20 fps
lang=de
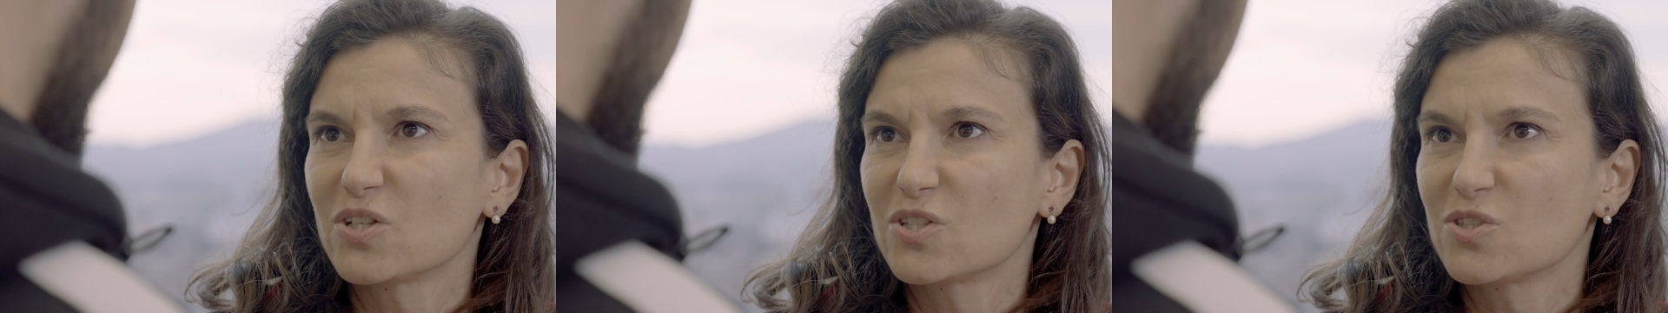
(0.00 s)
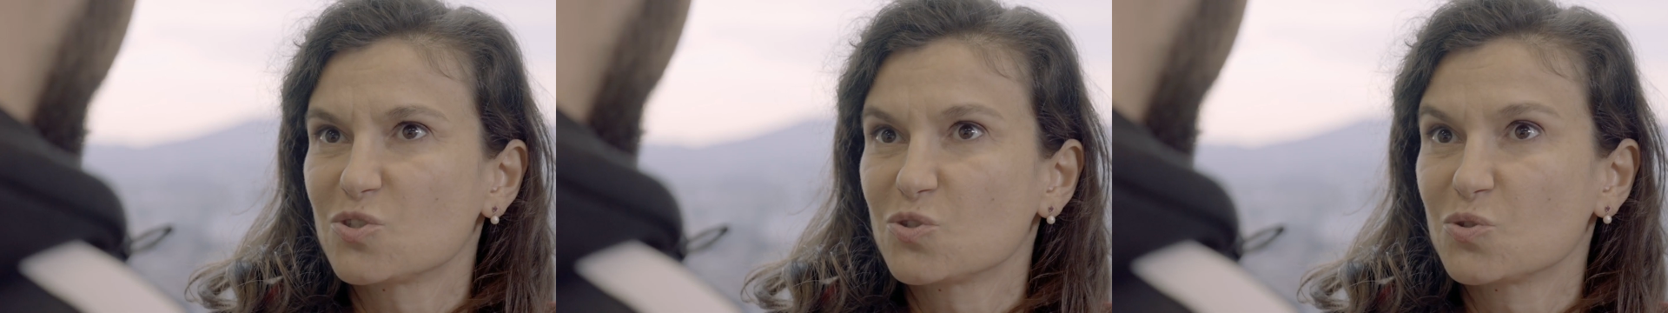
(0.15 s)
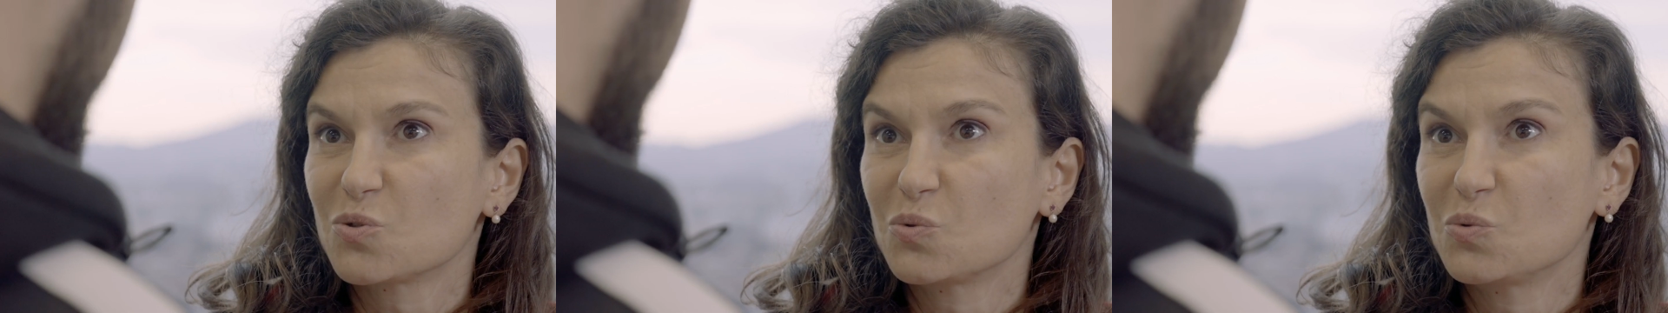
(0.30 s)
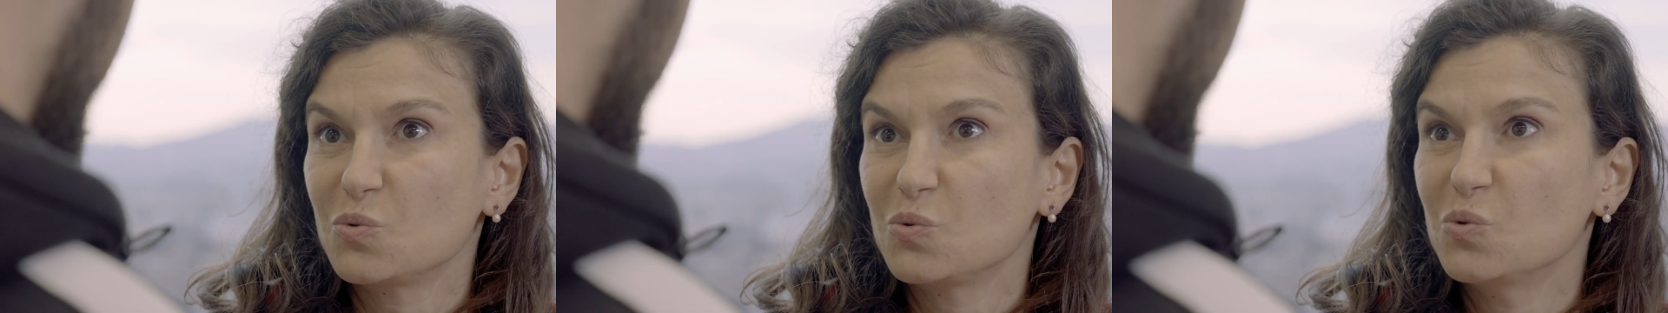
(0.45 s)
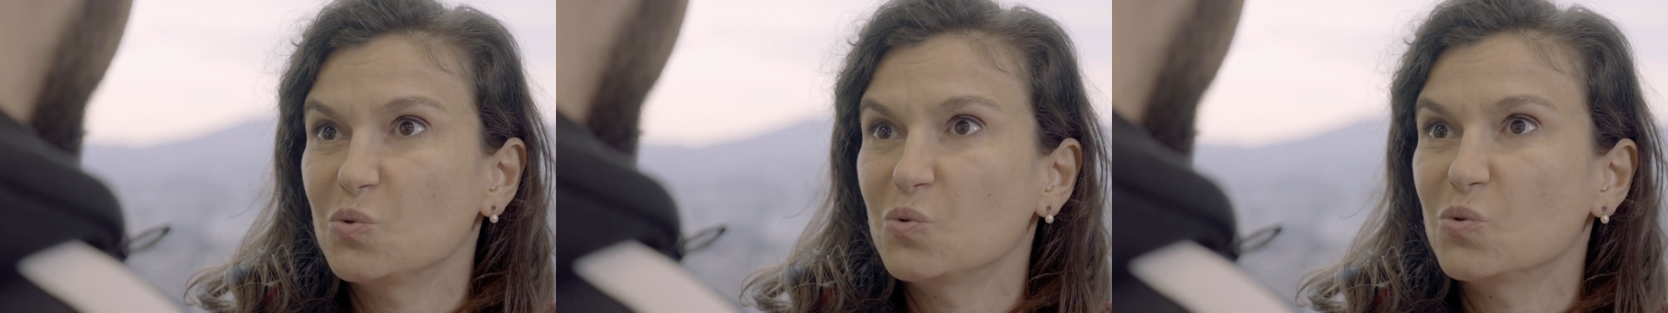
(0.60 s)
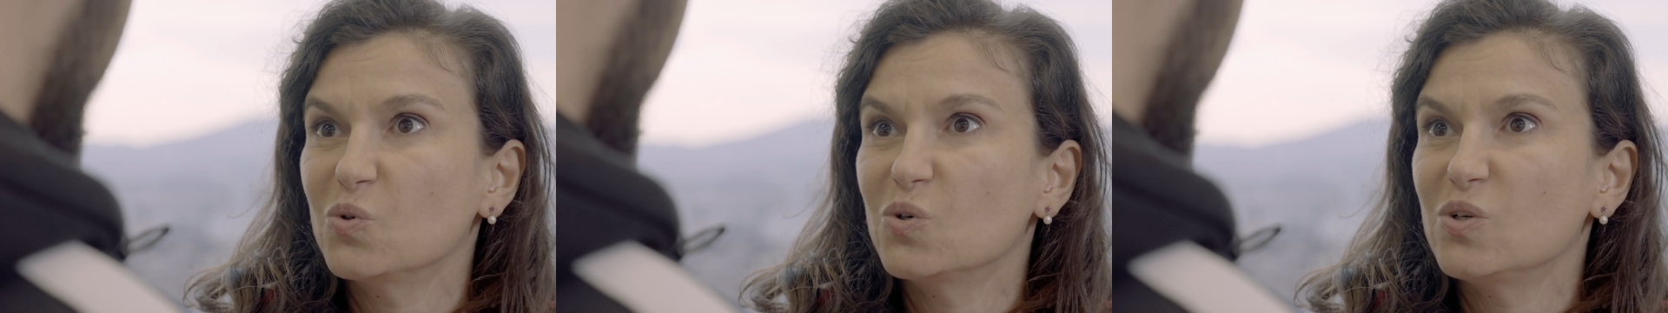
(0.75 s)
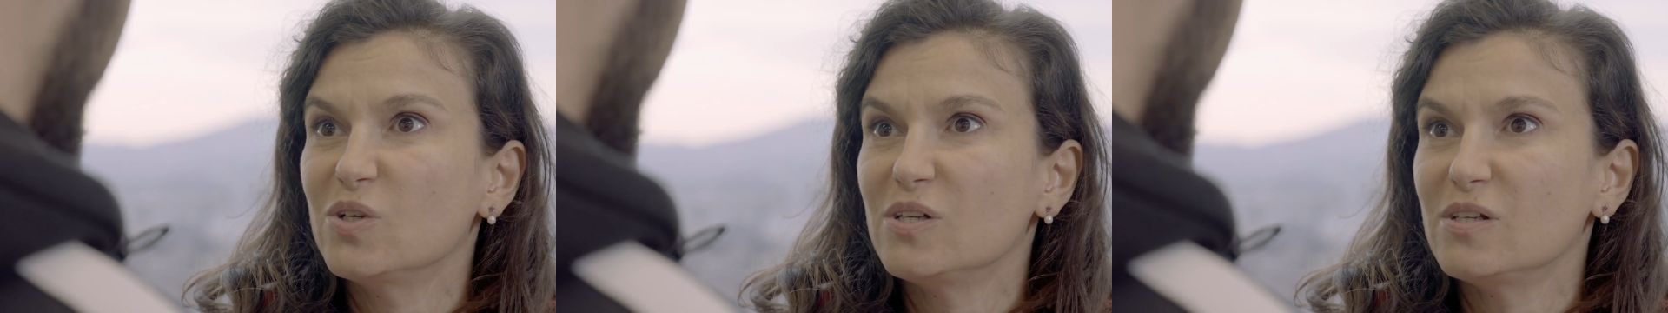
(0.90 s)
Das perfekte
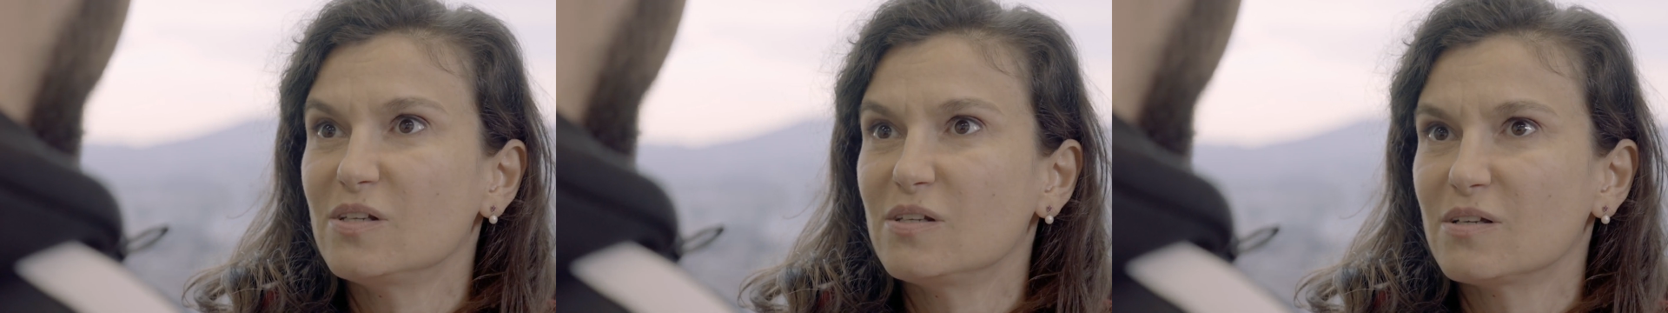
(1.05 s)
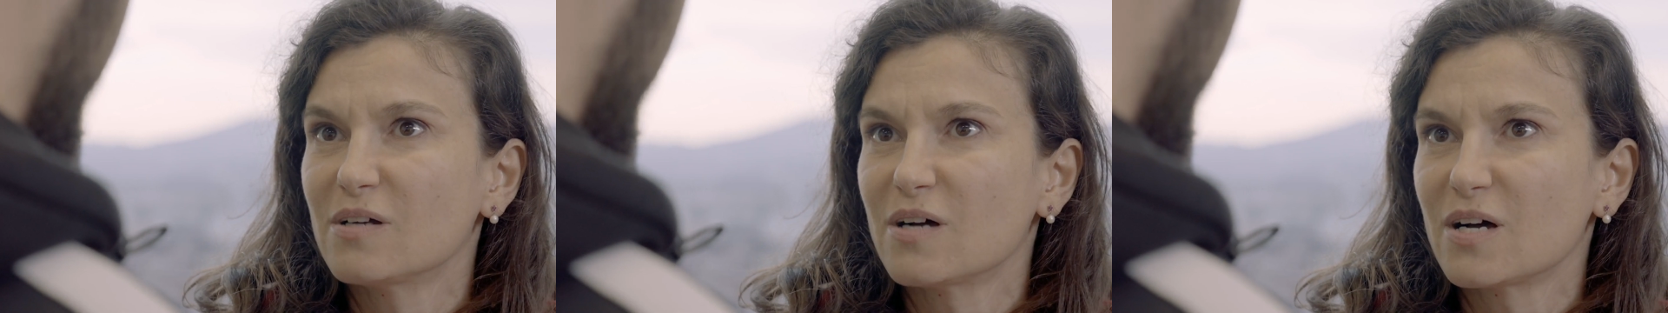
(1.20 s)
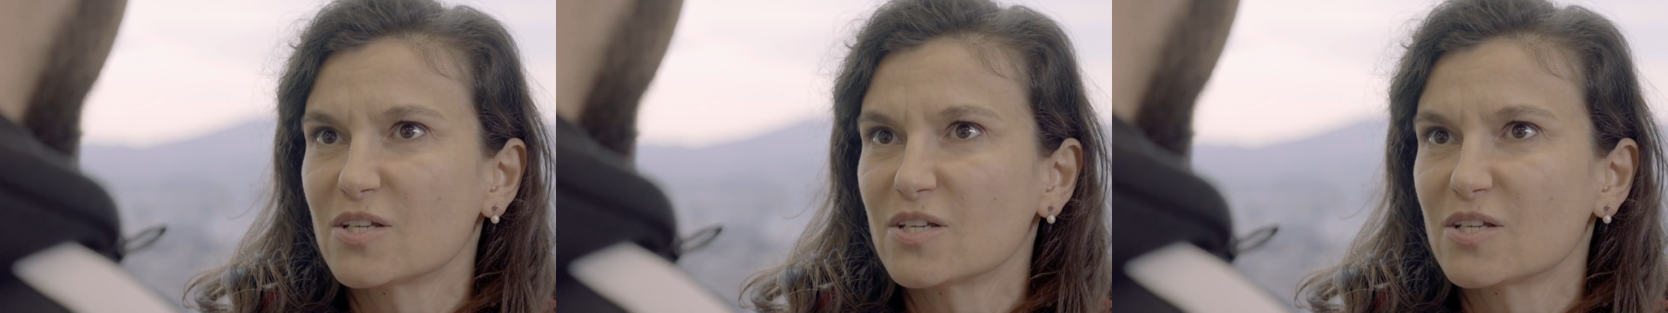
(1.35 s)
Team